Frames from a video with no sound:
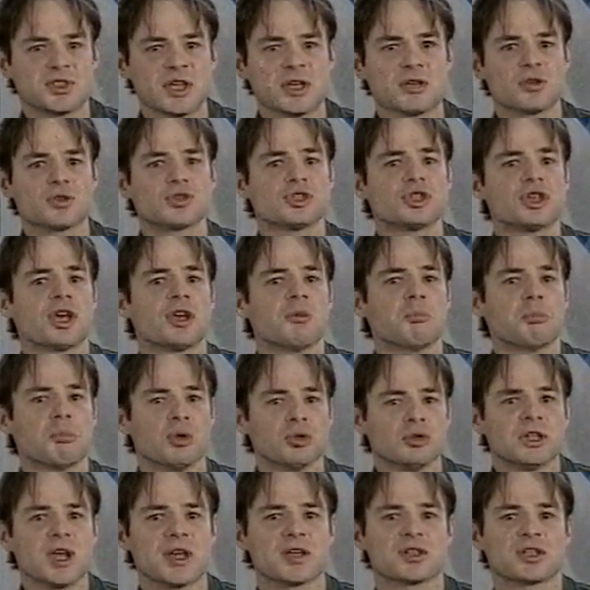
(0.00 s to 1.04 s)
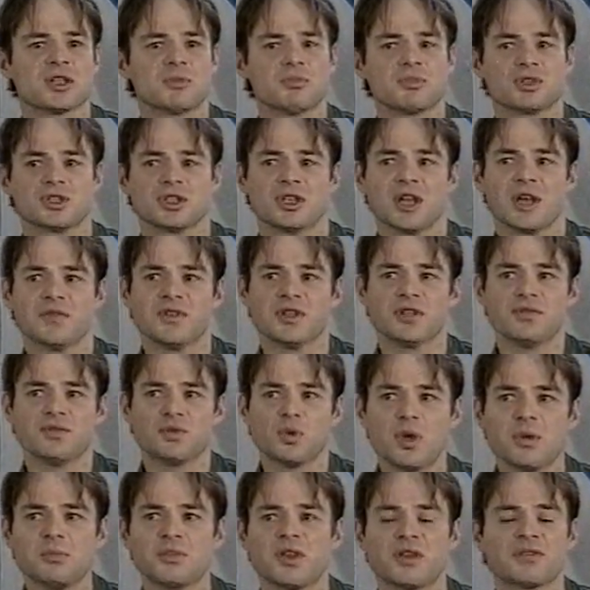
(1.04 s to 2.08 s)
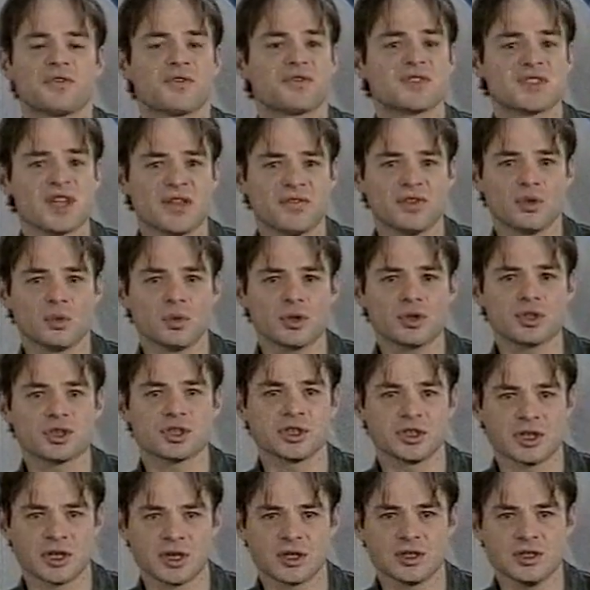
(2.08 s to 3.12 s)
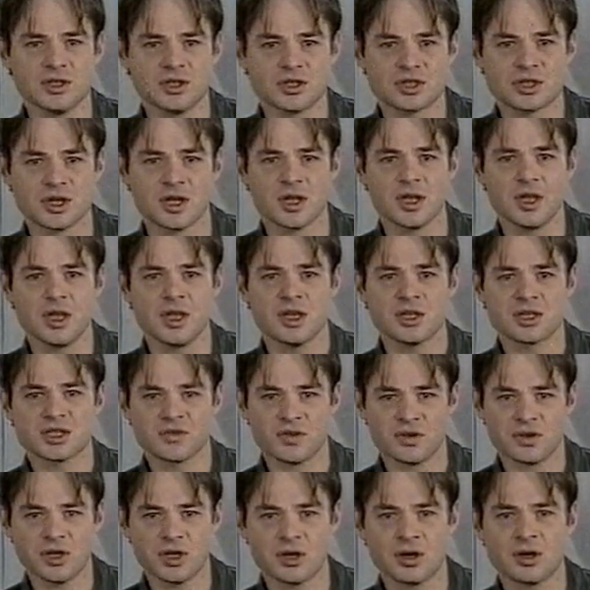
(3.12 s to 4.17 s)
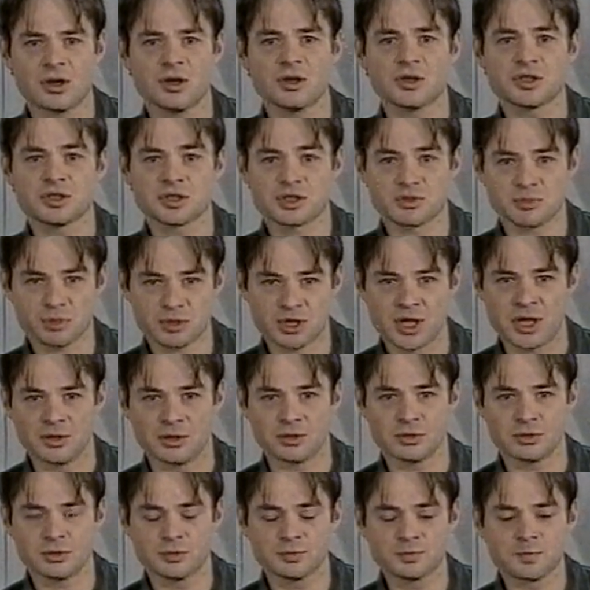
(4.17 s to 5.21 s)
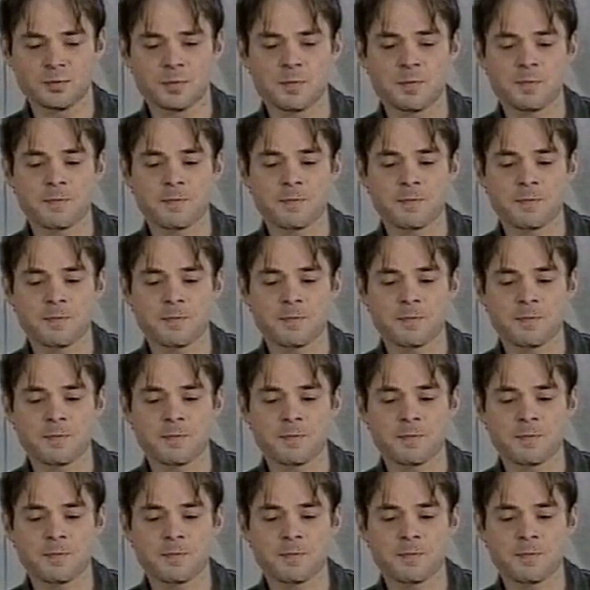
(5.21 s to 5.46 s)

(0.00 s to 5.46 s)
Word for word: zająć się montażem, czy nawet wgłębiać w zawiłości techniczne swojego sprzętu,